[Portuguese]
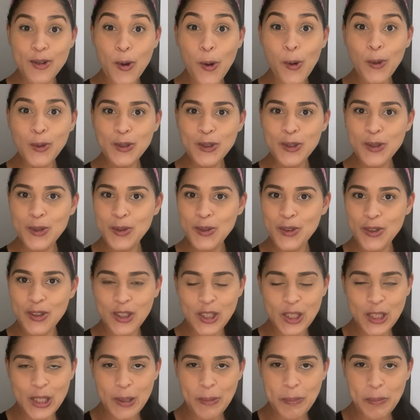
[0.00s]
Outro
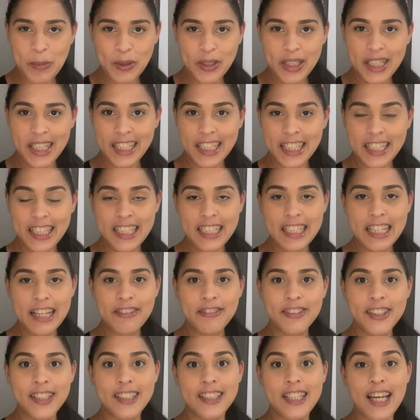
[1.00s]
dia por aqui,
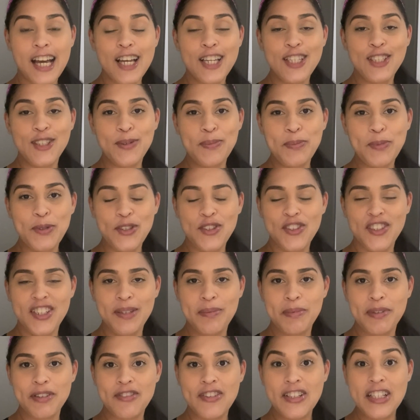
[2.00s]
na verdade, eu
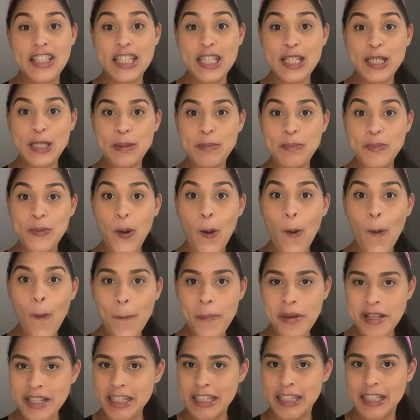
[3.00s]
mostrei para vocês
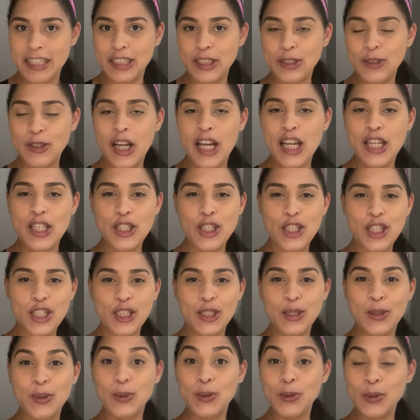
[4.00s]
começando
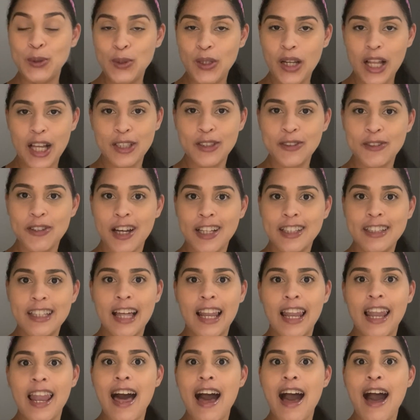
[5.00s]
retirando tudo lá do quarto
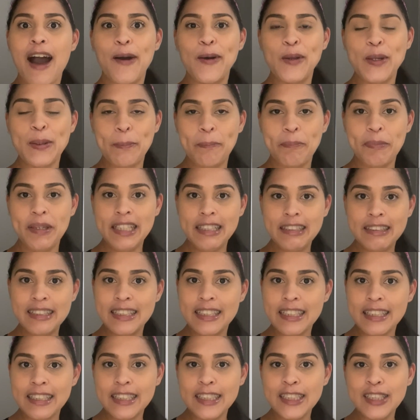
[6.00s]
da Laura,
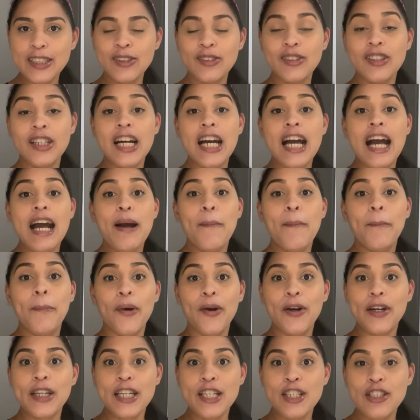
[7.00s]
pintando.
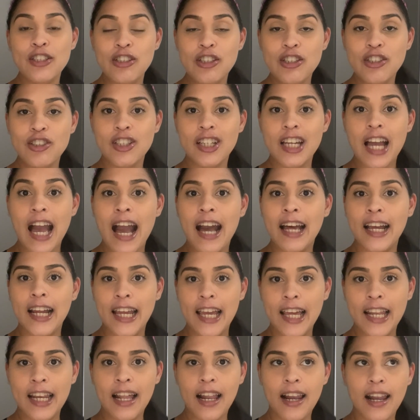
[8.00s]
Porém, gente,
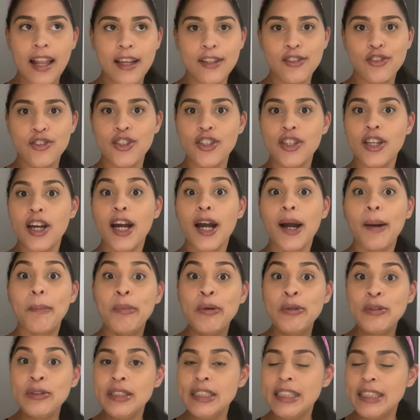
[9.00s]
aquela latinha
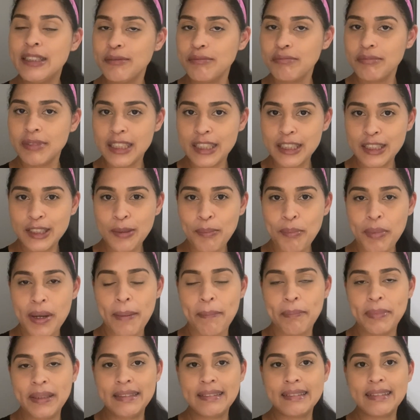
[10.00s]
acabou não dando
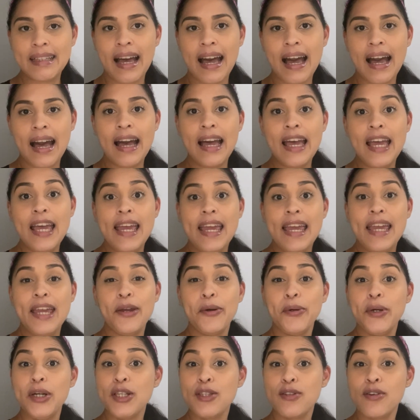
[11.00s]
pra pintar.
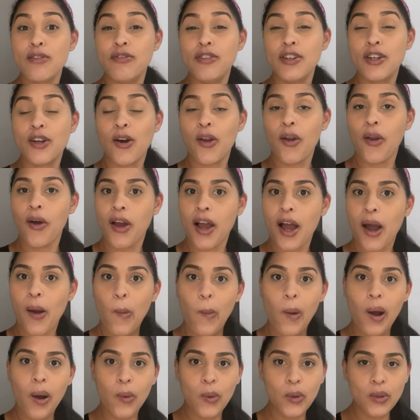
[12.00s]
Eu resolvi colocar
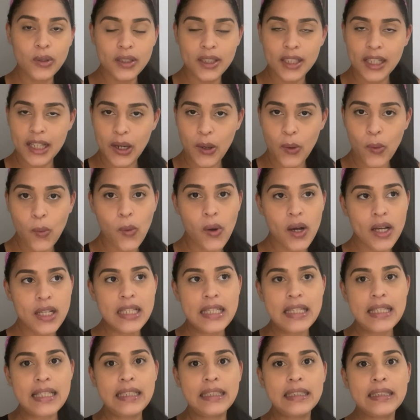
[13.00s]
uma outra cor
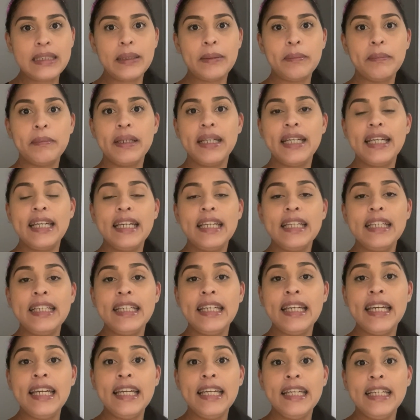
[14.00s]
assim
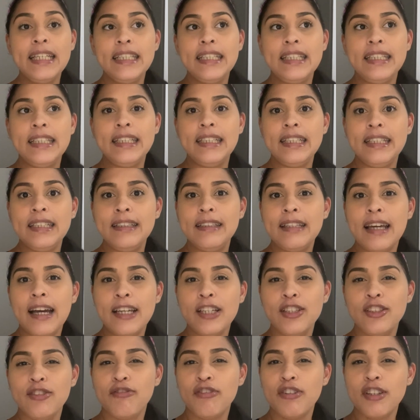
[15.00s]
também. E
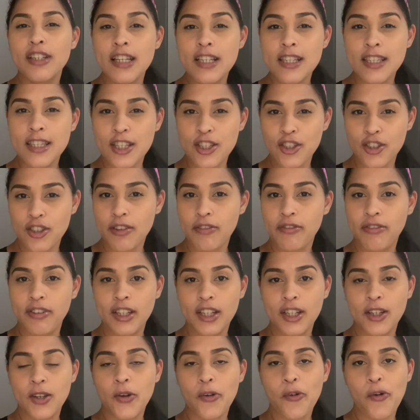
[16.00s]
daí foi na
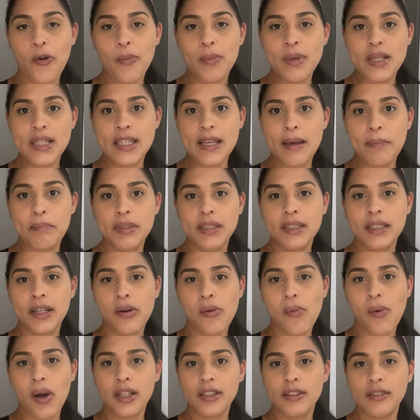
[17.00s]
sexta-feira que eu comecei a
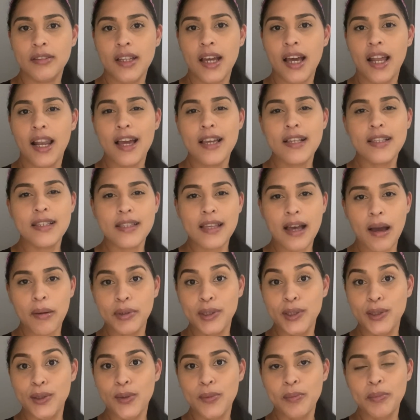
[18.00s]
pintar o quarto dela. E
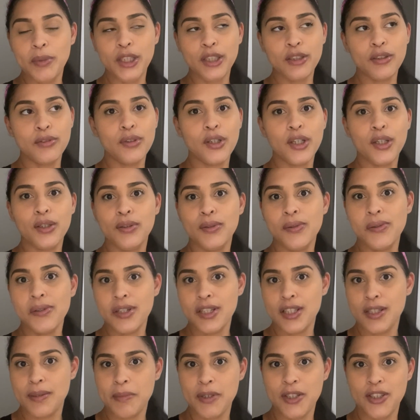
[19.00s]
sábado e domingo eu não
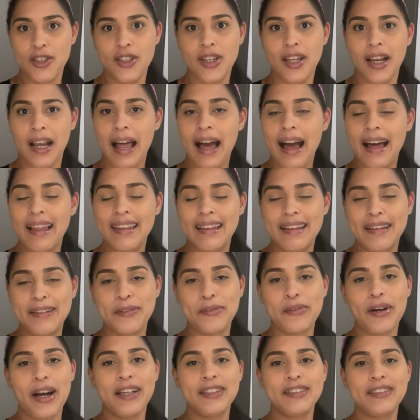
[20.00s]
quis mexer lá, né,
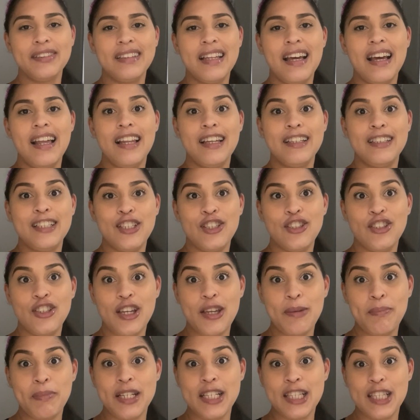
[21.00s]
no quarto dela.
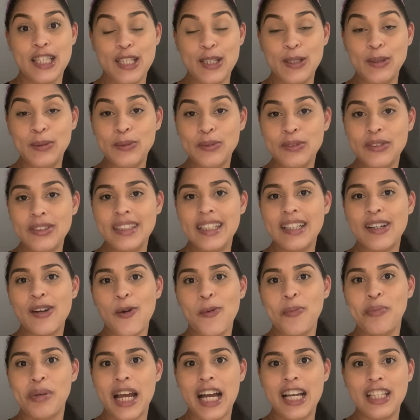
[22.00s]
Deixei pra segunda
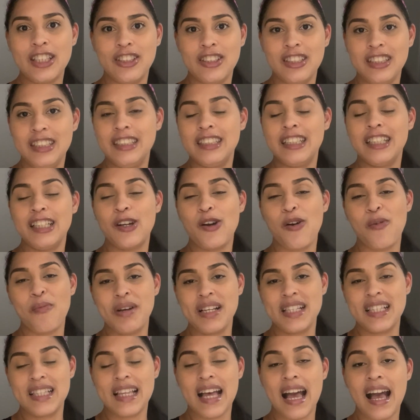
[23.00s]
comprar a tinta e
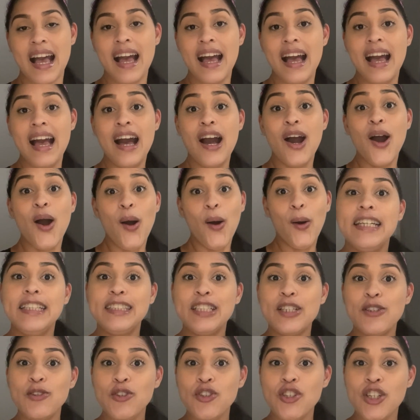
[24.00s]
começar.
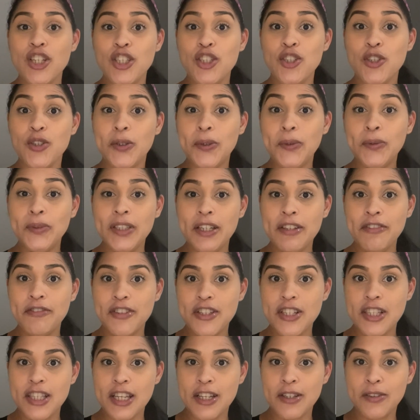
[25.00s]
Então, gente, ontem
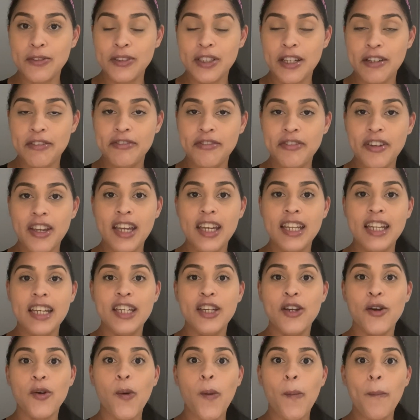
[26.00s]
foi segunda-feira
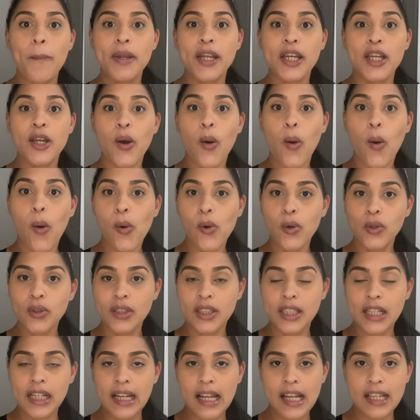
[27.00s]
e eu comprei
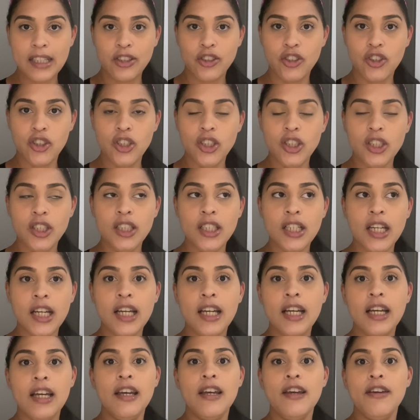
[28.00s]
outra
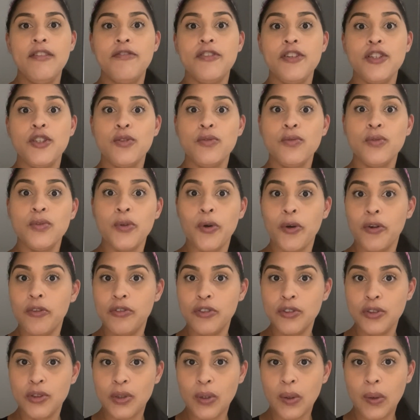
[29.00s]
latinha Fiz um
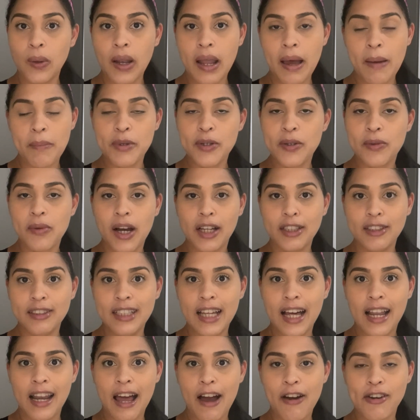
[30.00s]
novo tom lá pro quarto
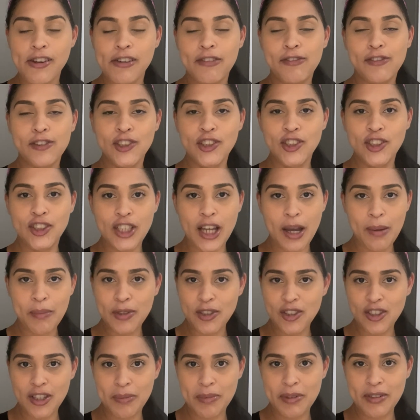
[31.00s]
da Laura. Vou já
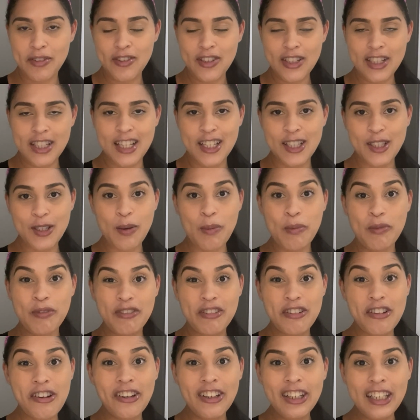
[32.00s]
mostrar pra vocês como
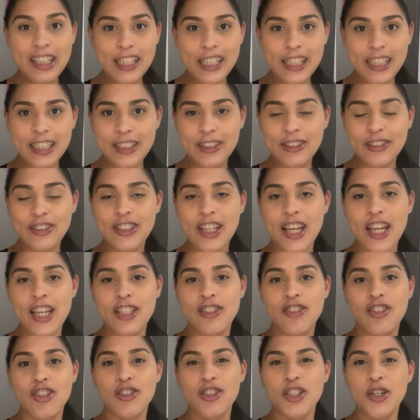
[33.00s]
ficou lindo,
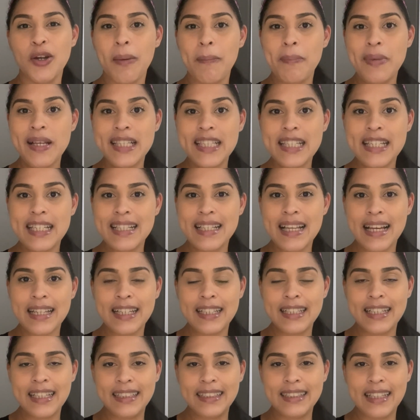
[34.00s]
gente. Eu dei uma
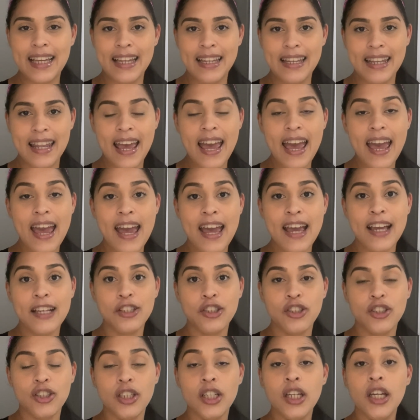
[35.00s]
pesquisada na
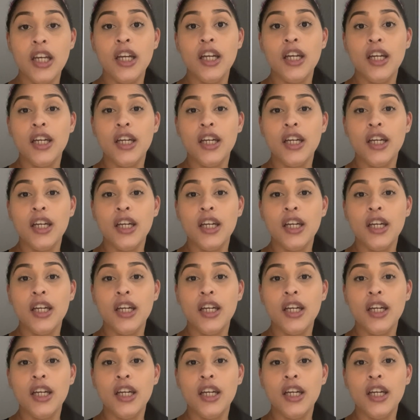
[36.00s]
internet.